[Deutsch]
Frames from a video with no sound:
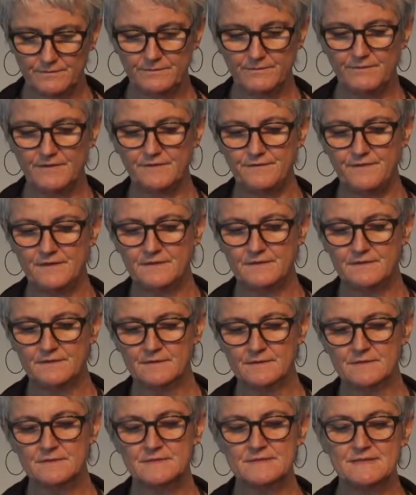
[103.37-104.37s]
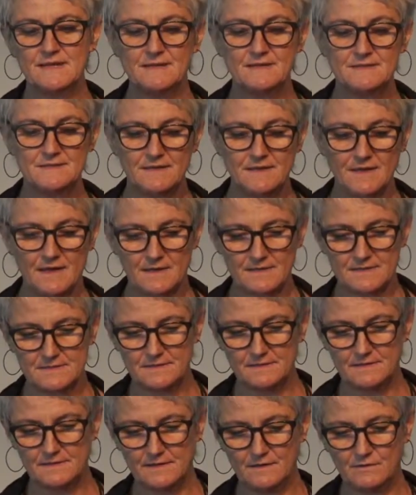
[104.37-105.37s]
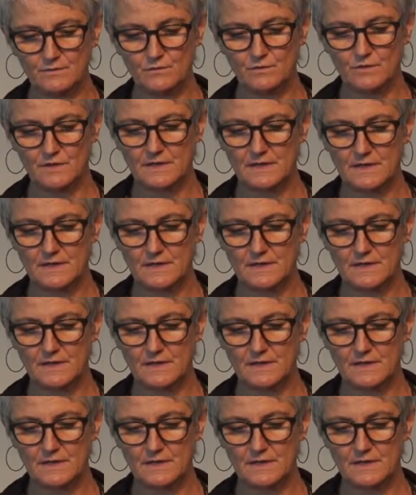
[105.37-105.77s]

Wir finden, 60 Jahre sind genug.